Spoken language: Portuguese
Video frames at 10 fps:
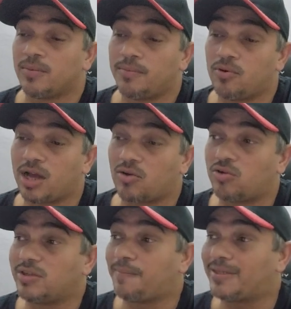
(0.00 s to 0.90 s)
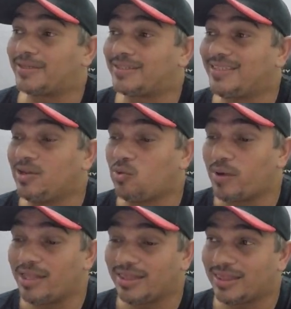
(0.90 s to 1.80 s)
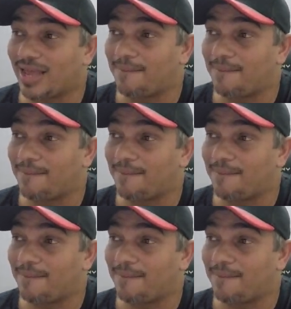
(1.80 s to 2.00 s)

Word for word: Pouca coisa para 50